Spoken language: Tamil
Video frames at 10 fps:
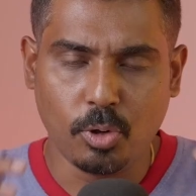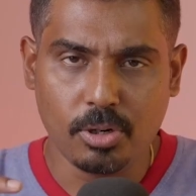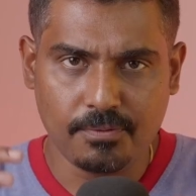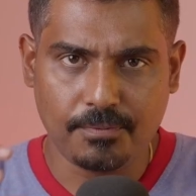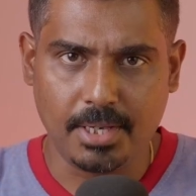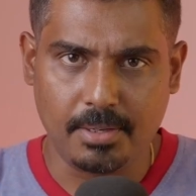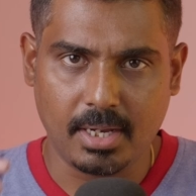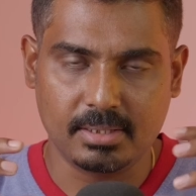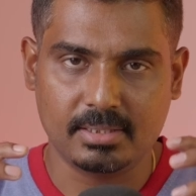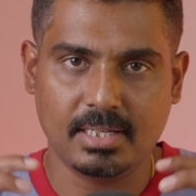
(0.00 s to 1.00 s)
ஜோன் ஃபைவ்
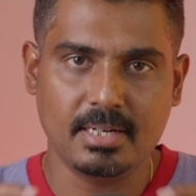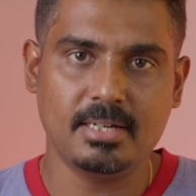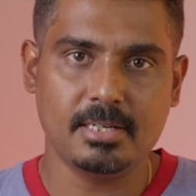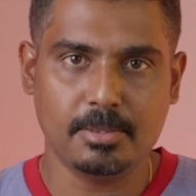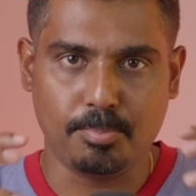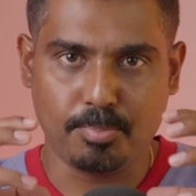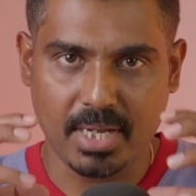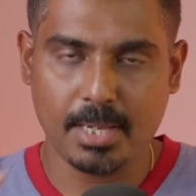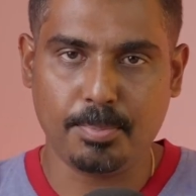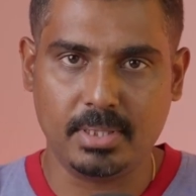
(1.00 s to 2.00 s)
அந்த சென்டரை
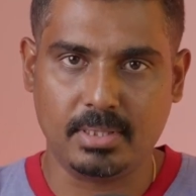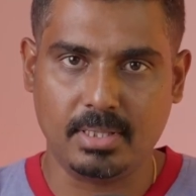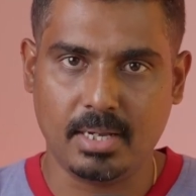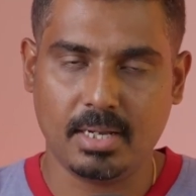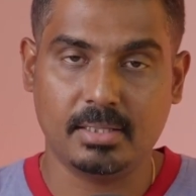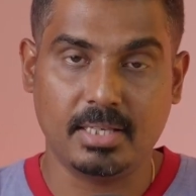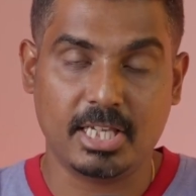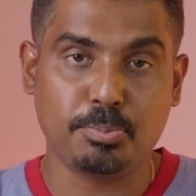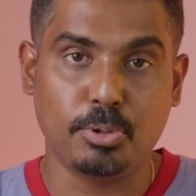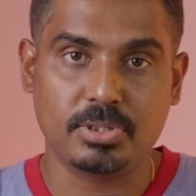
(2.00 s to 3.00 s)
மையப்படுத்தி தான் அந்த
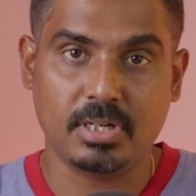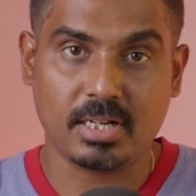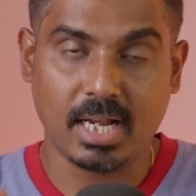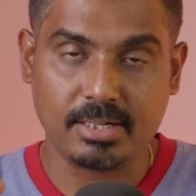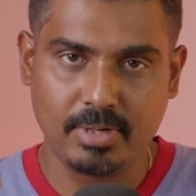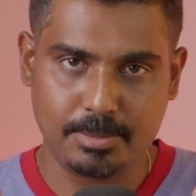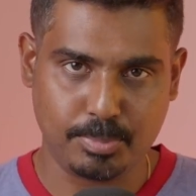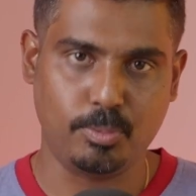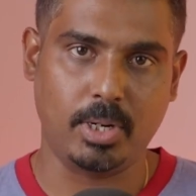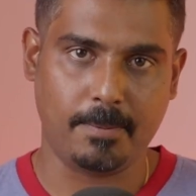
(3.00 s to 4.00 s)
எக்ஸ்போஷரை கால்குலேட்
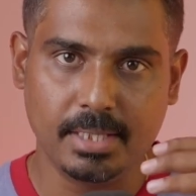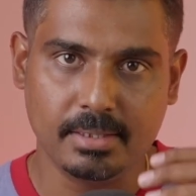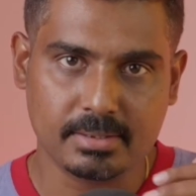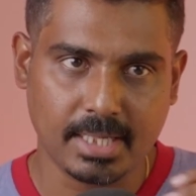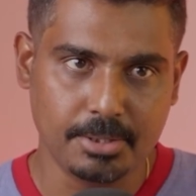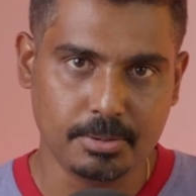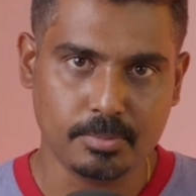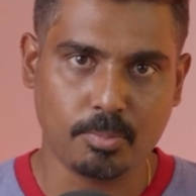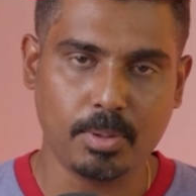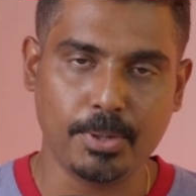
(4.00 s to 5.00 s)
பண்ணுவாங்க இந்த
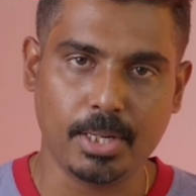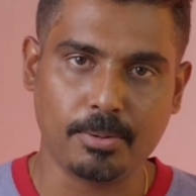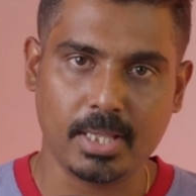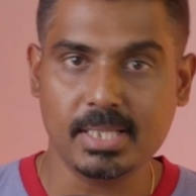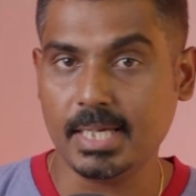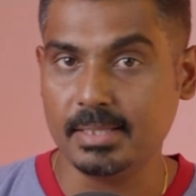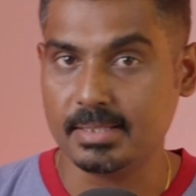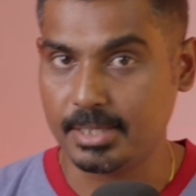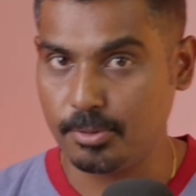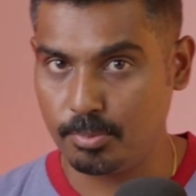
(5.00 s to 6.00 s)
சைடும் ரொம்ப போயிடக்கூடாது
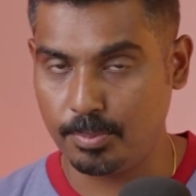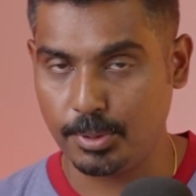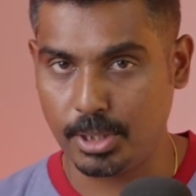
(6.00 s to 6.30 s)
இந்த சைடும் ரொம்ப